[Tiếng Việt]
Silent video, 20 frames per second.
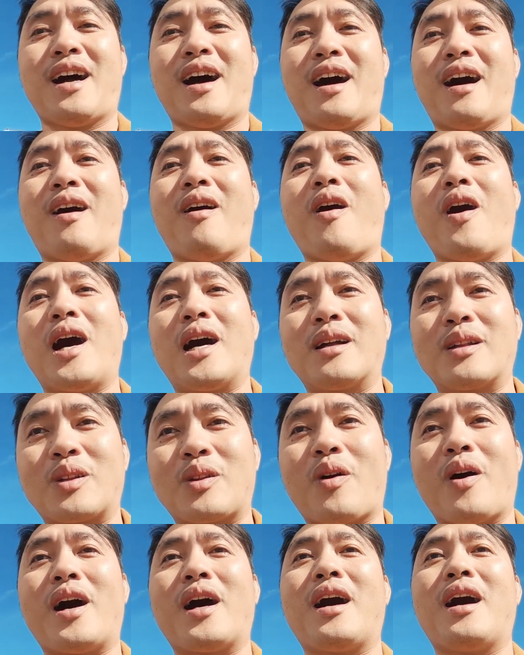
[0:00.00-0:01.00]
họ hoàn
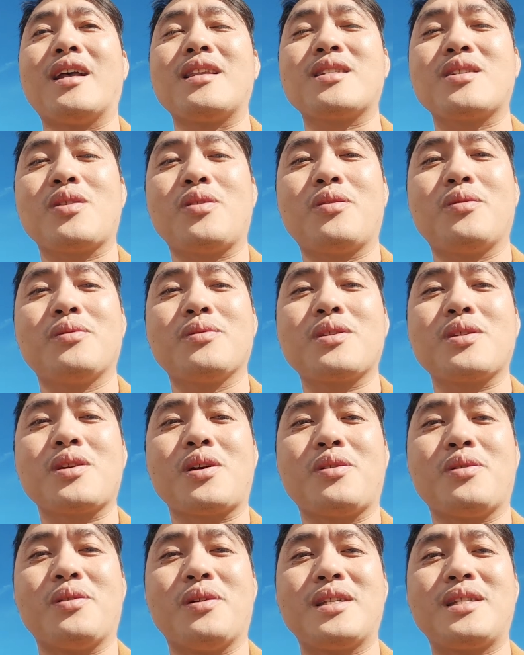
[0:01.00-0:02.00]
toàn họ sâu
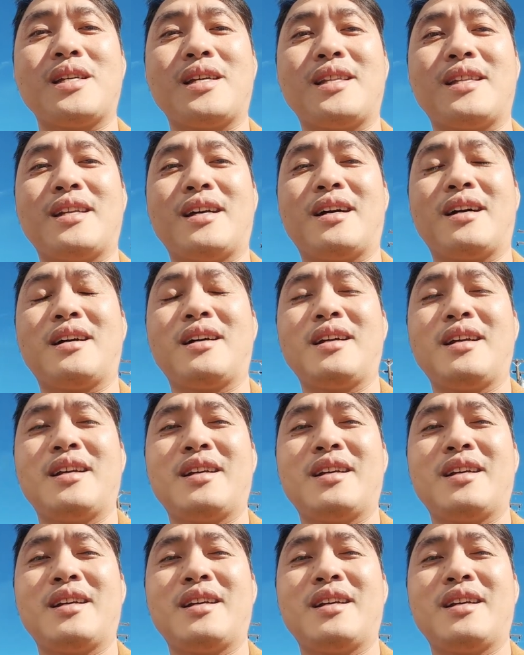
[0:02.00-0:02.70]
sâu ở trên ờ,